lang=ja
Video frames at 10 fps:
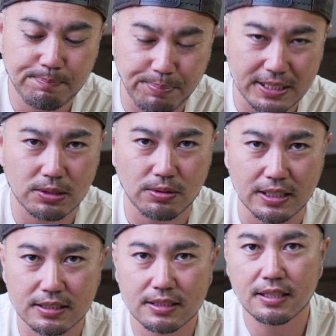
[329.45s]
ベスト
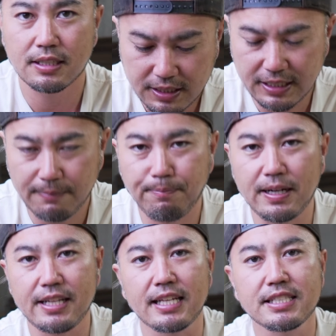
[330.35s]
ですやっ
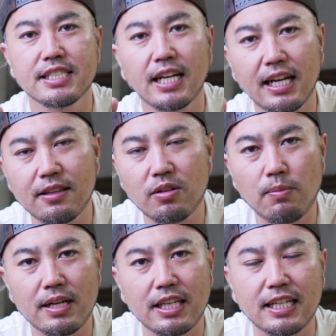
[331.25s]
ぱりね市販
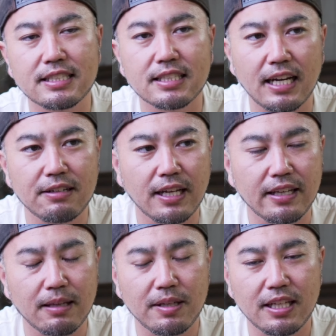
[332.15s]
の薪が使える
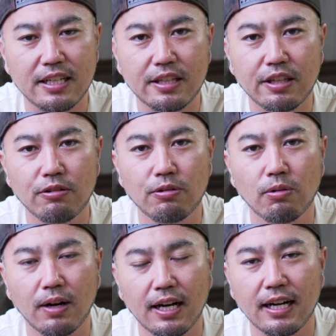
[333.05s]
焚き火台っていう
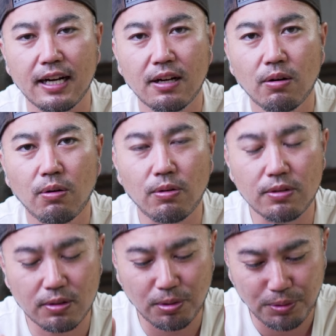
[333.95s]
のは
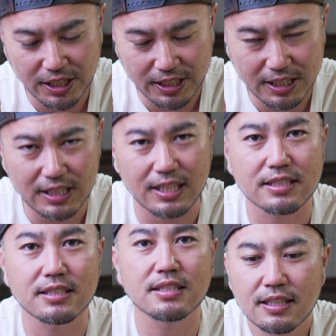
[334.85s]
本当にいいで
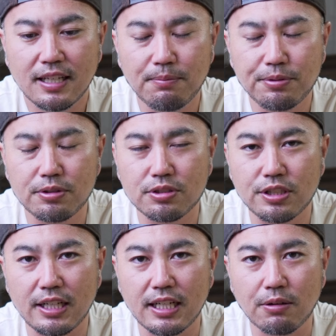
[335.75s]
すキャンプ場つ
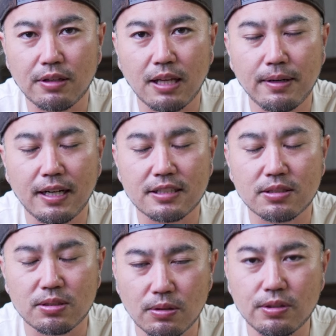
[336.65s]
いてからの手間が
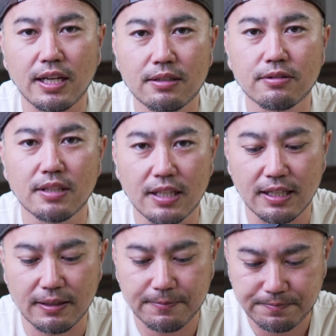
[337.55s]
すごく減るんで